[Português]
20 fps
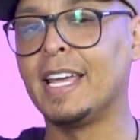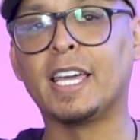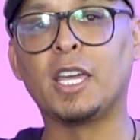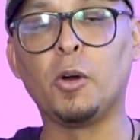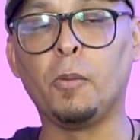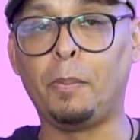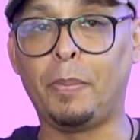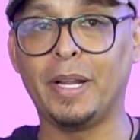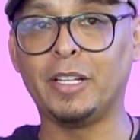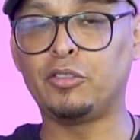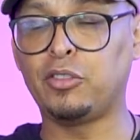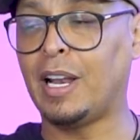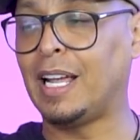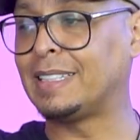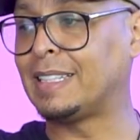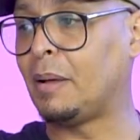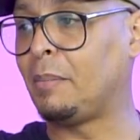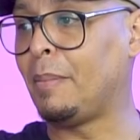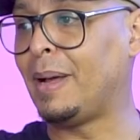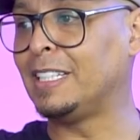que o preço lá
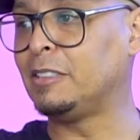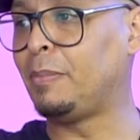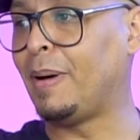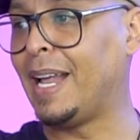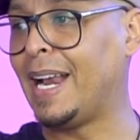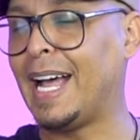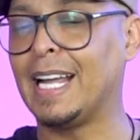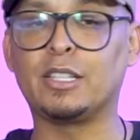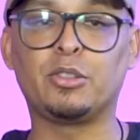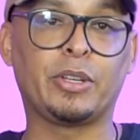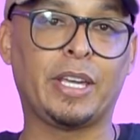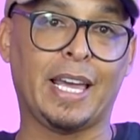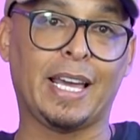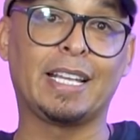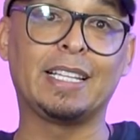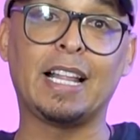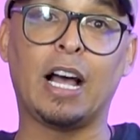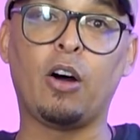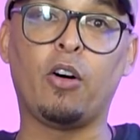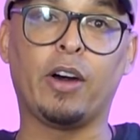tá mais barato que é
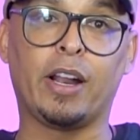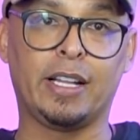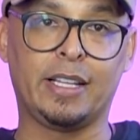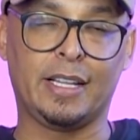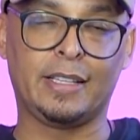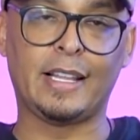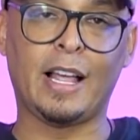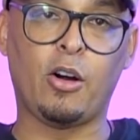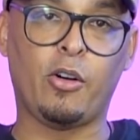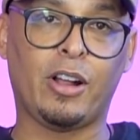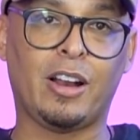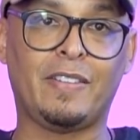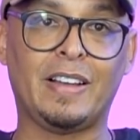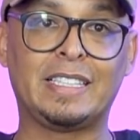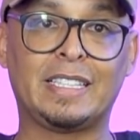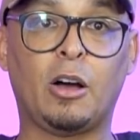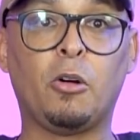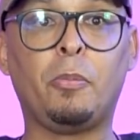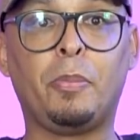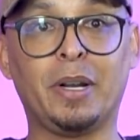aqui na hora, né? Na hora vai
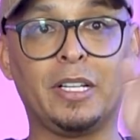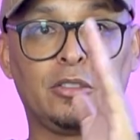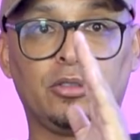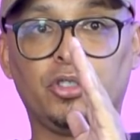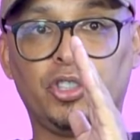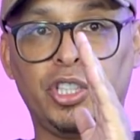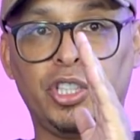estar tá o preço